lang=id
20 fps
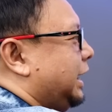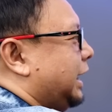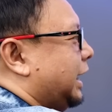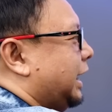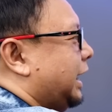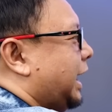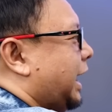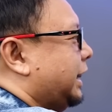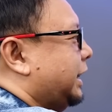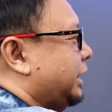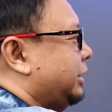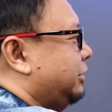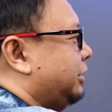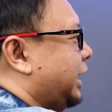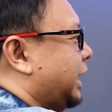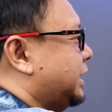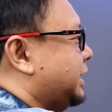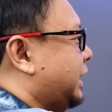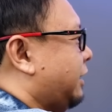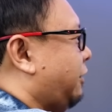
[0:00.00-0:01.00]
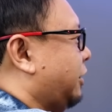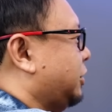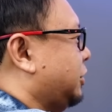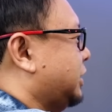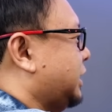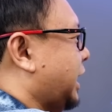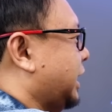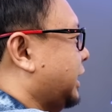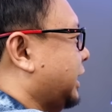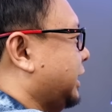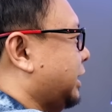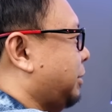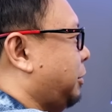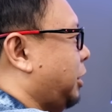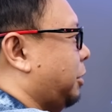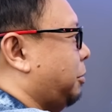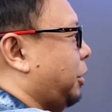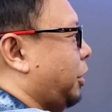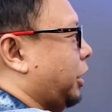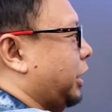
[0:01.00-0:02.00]
Kelihatan tuh guys ya waktu saat kita
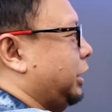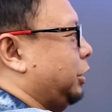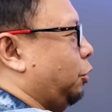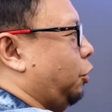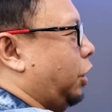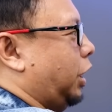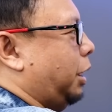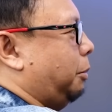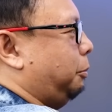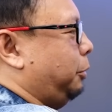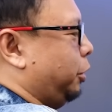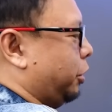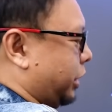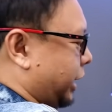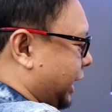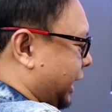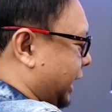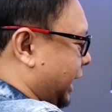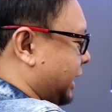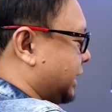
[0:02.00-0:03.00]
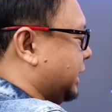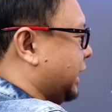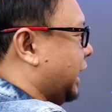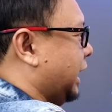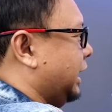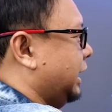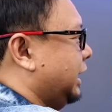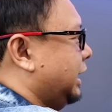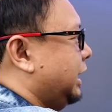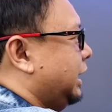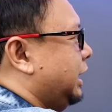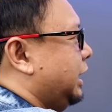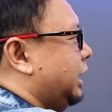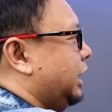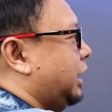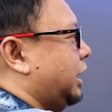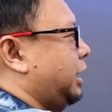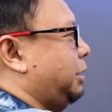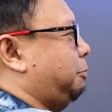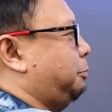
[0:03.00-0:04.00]
belok-belokin tuh ngeblur ya guys ya.
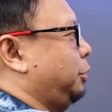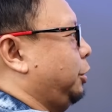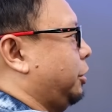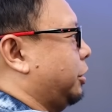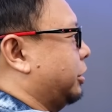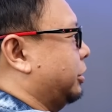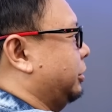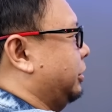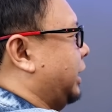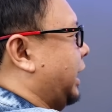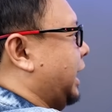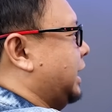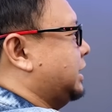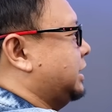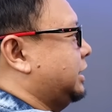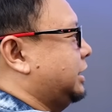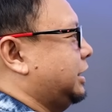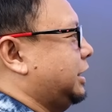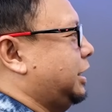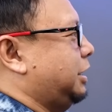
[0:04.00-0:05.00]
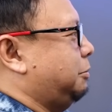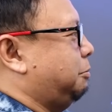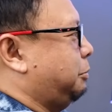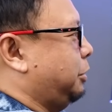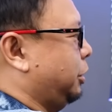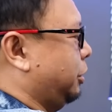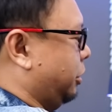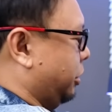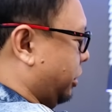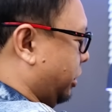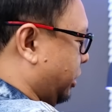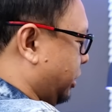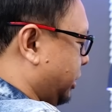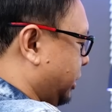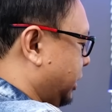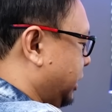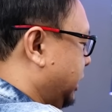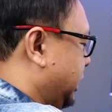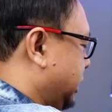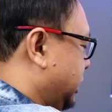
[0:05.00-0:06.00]
Ngeblur tuh guys, ngeblur.
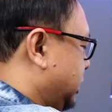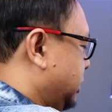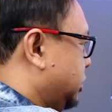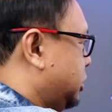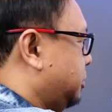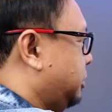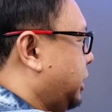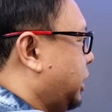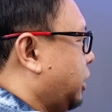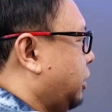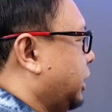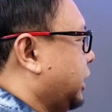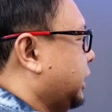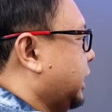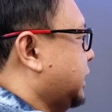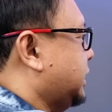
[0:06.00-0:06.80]
Cuma kalau kita